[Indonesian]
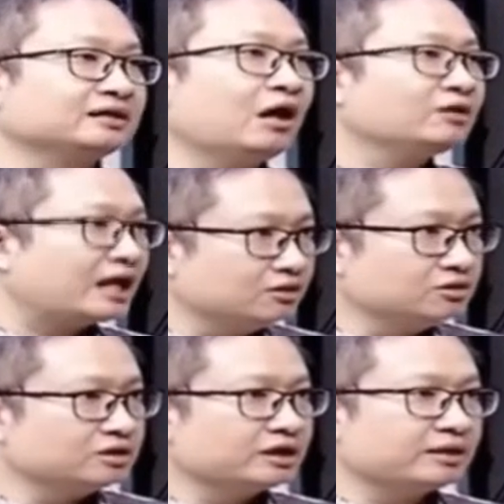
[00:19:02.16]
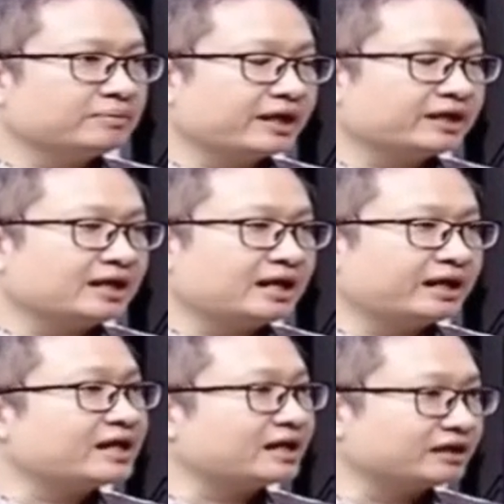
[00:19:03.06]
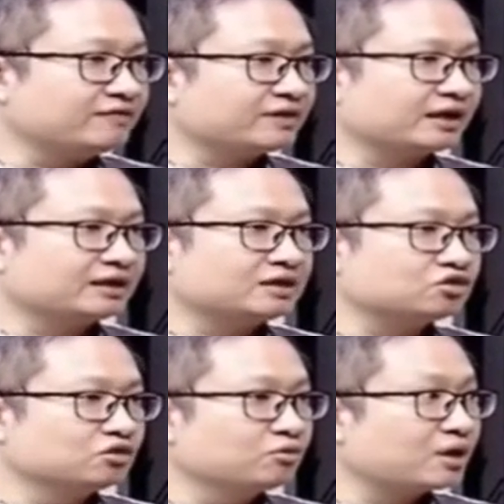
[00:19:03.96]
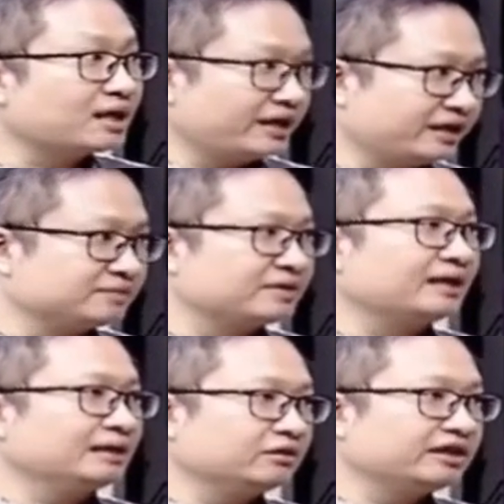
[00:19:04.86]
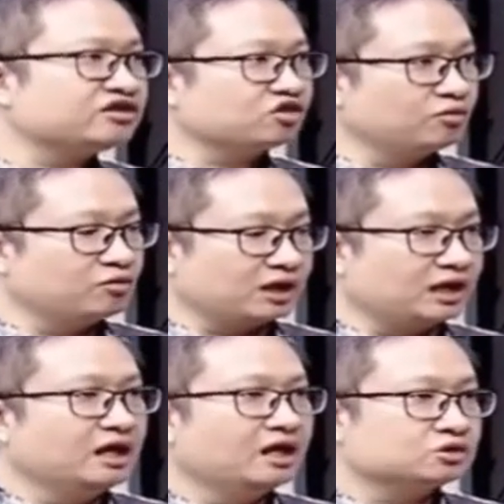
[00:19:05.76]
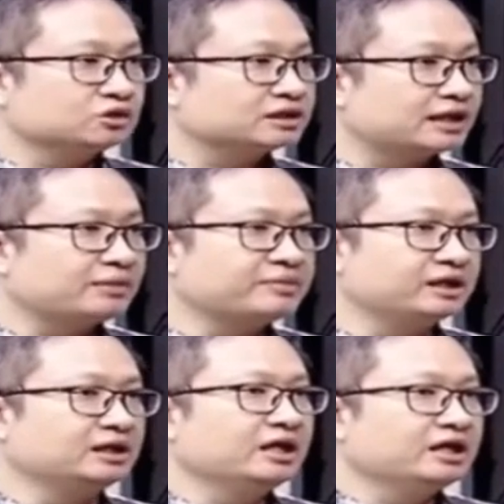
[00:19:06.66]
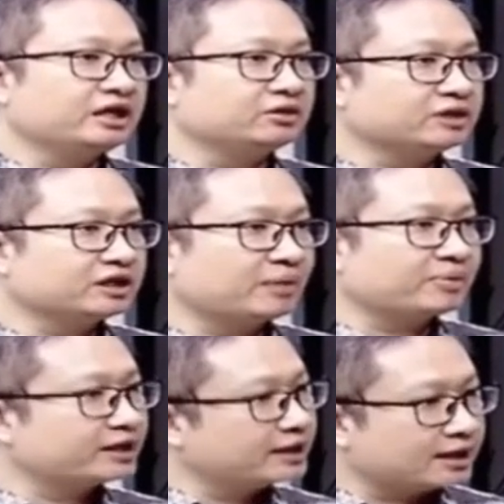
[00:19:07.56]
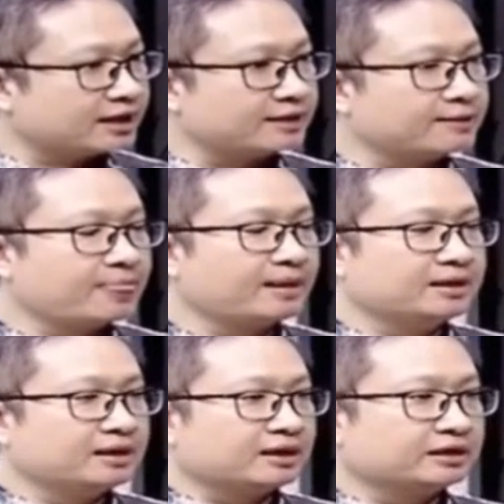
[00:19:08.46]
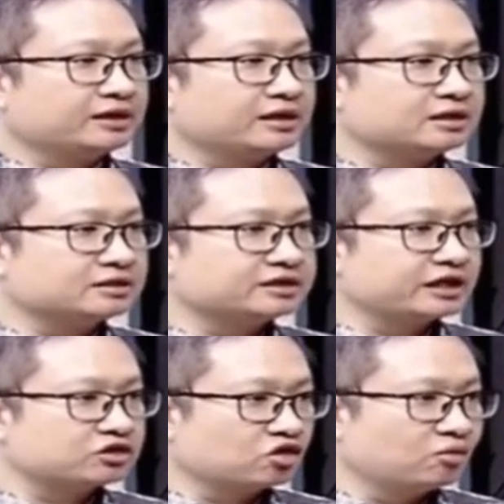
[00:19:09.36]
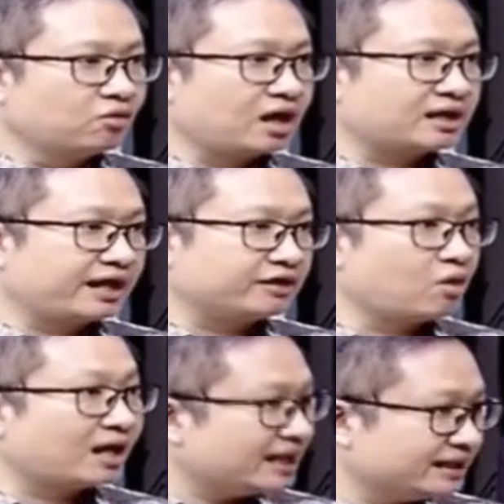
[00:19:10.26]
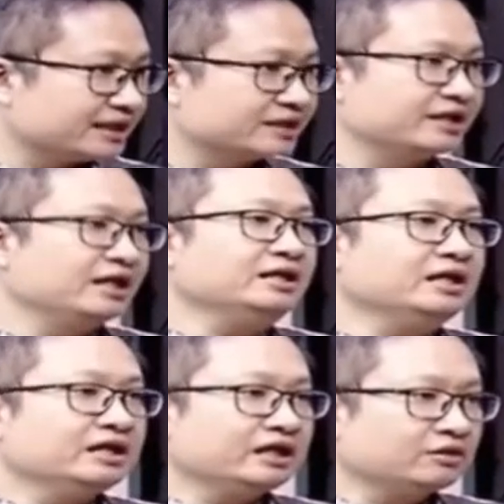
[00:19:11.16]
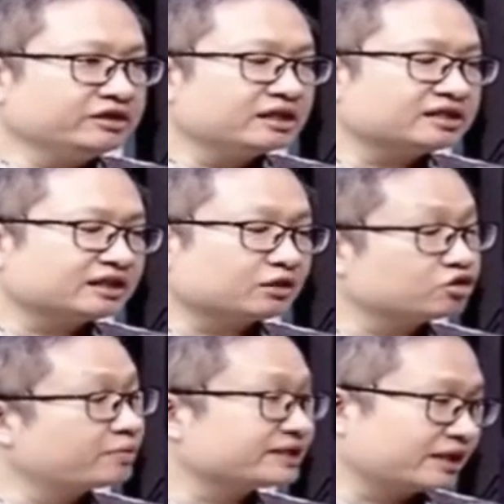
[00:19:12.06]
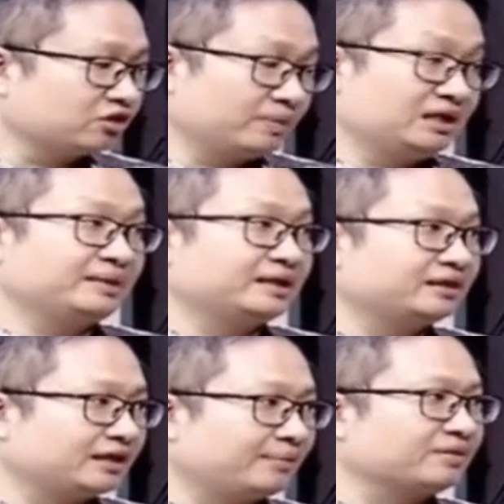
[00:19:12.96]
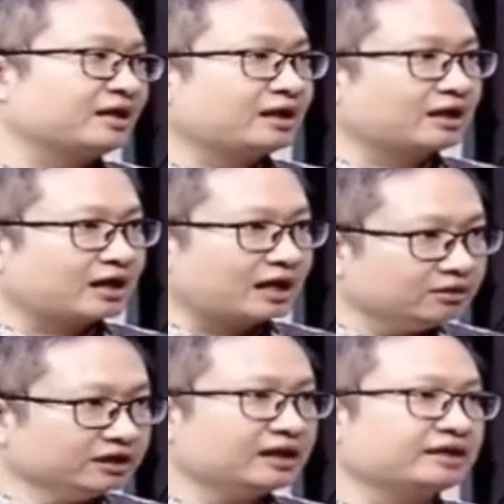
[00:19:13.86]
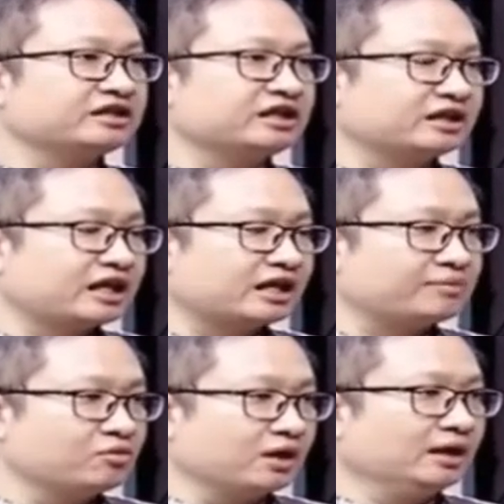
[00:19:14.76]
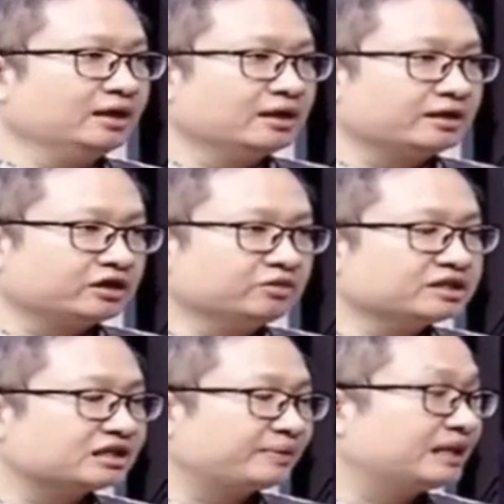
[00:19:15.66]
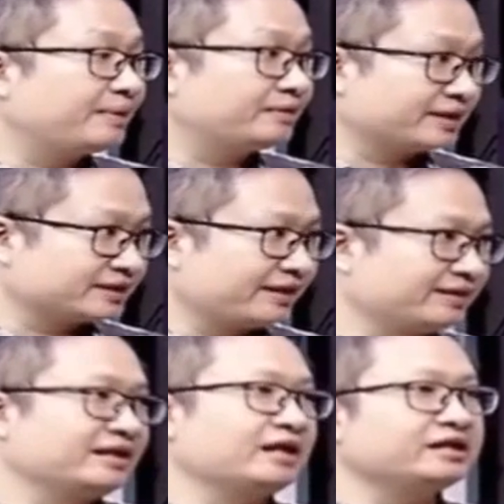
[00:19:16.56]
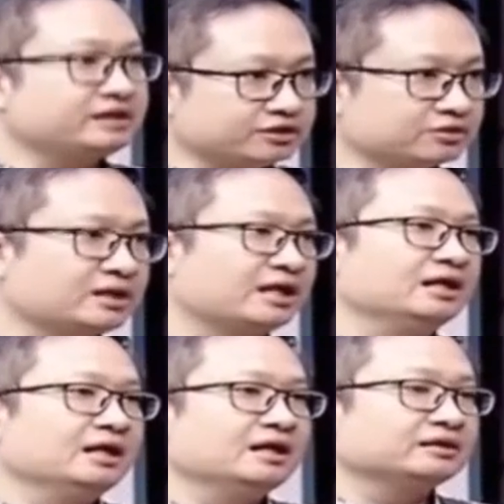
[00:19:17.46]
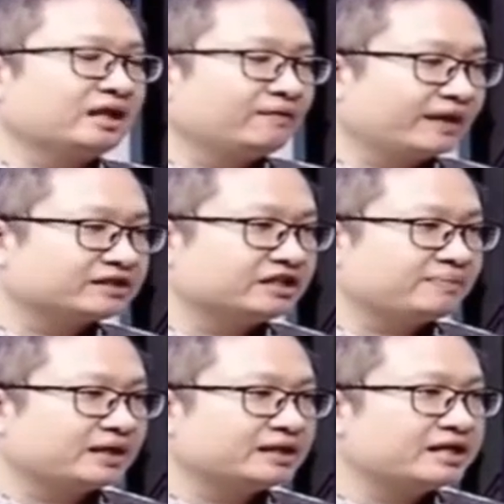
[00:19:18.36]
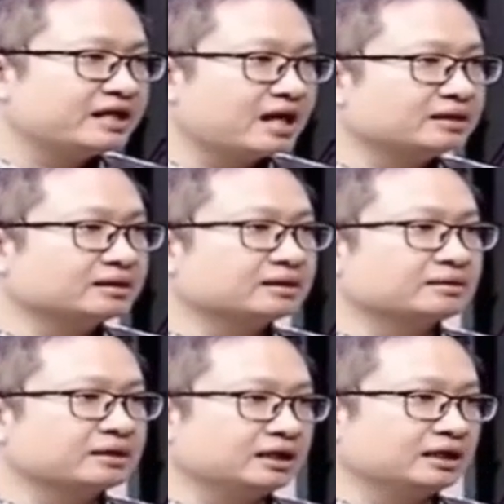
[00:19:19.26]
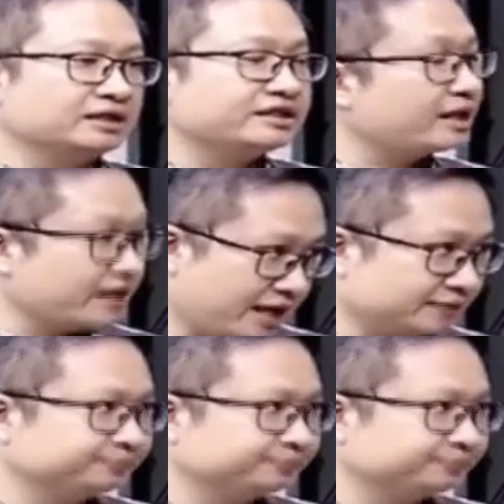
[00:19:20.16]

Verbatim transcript: tahun lalu mereka negatif karena suku bunga naik. Sementara hmm. tahun ini suku bunga sudah stabil, itu kita perkirakan ketika terjadi suku bunga naik dua kali saja, hmm itu yieldnya sekitar 7% untuk pendapatan tetap. Okay. Kalau tidak terjadi kenaikan bunga, itu bisa sampai 8%. Dan oh. ini juga terefleksi pada yang uh, syariah.